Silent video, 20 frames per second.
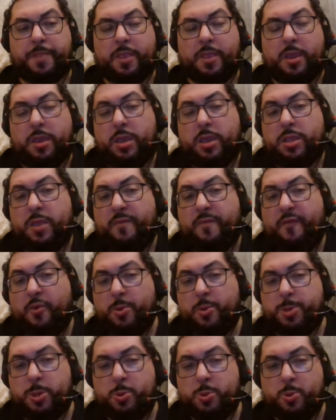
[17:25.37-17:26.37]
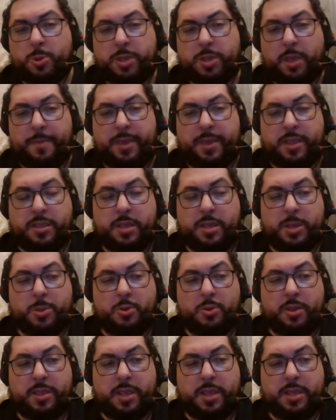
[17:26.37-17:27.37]
I tifosi giustamente
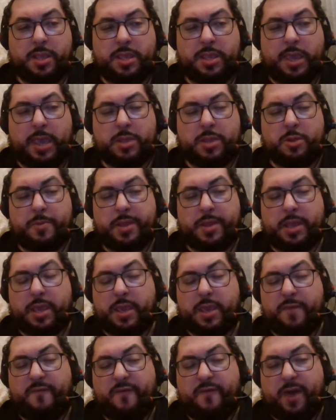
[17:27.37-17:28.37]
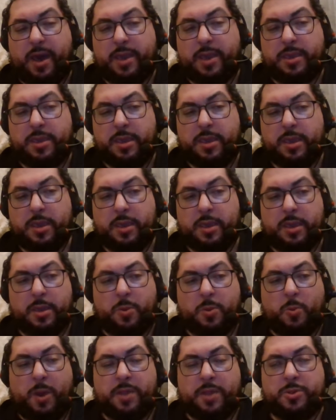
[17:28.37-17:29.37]
sono andati dietro perché che fai?
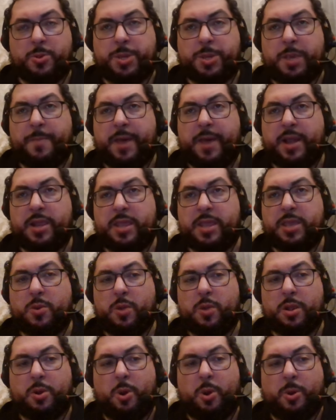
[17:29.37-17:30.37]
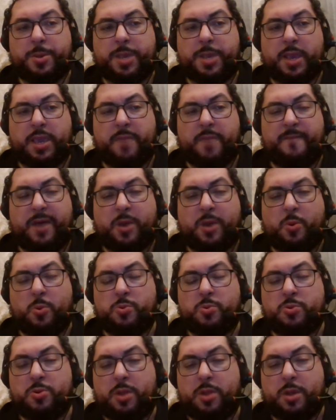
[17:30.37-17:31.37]
Quando si parla di qualcosa che va
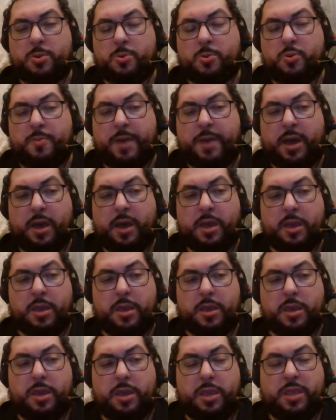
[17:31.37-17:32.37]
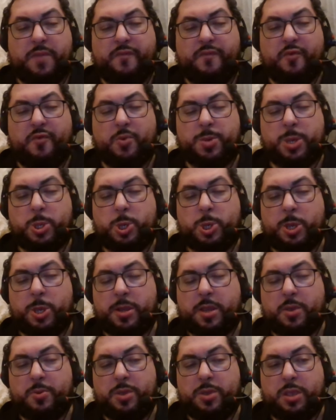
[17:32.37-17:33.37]
contro la Roma, i tifosi
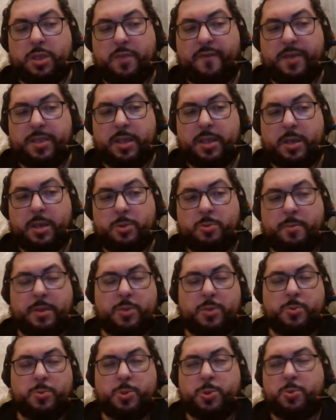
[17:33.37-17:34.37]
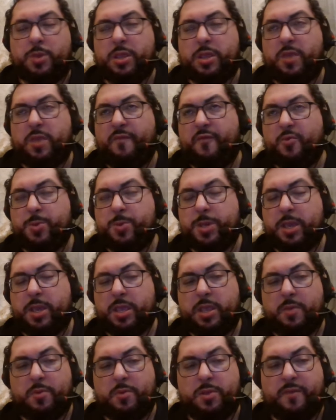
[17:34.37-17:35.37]
cercano di difendere la Roma, non sono i tifosi che
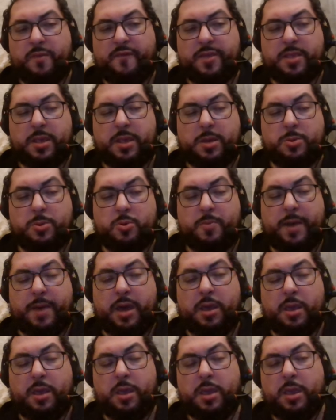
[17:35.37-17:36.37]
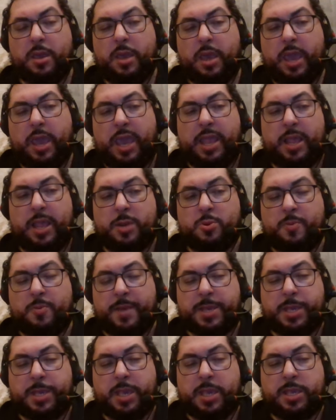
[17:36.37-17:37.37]
devono difendere la Roma, è la
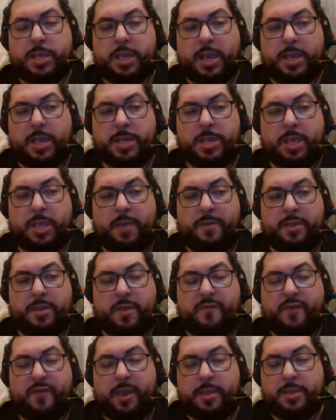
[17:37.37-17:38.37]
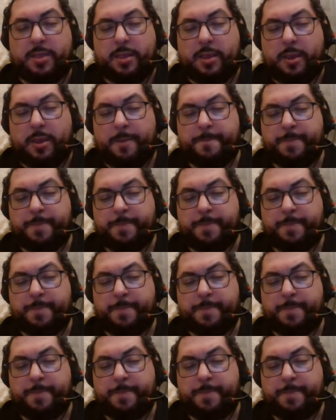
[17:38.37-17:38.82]
Roma stessa che si deve difendere